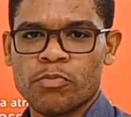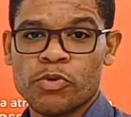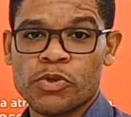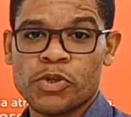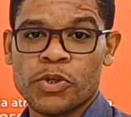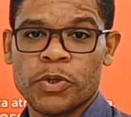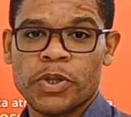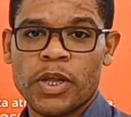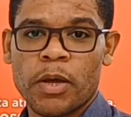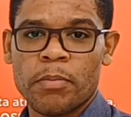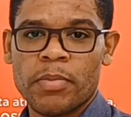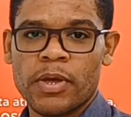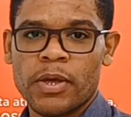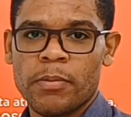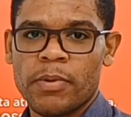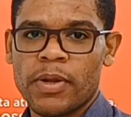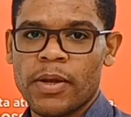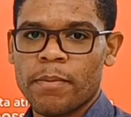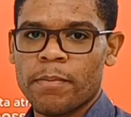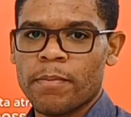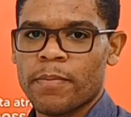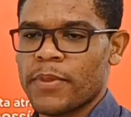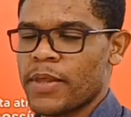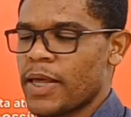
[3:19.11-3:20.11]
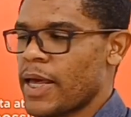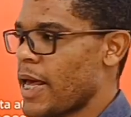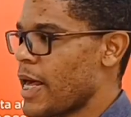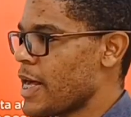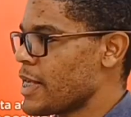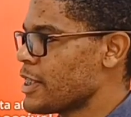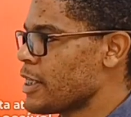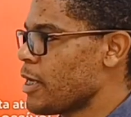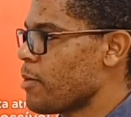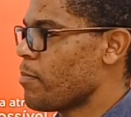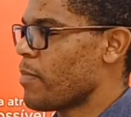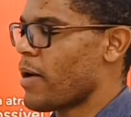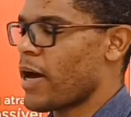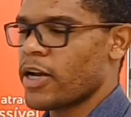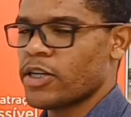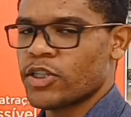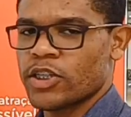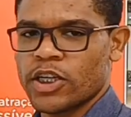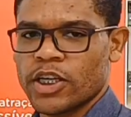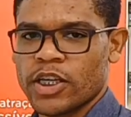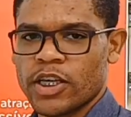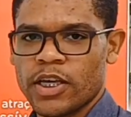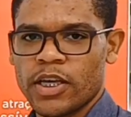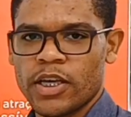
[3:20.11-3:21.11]
Museu da Bíblia é essa
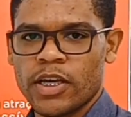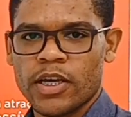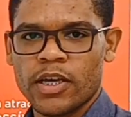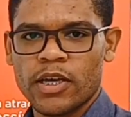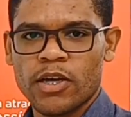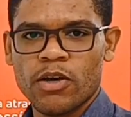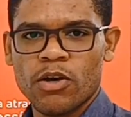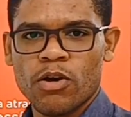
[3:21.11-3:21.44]
parte aqui,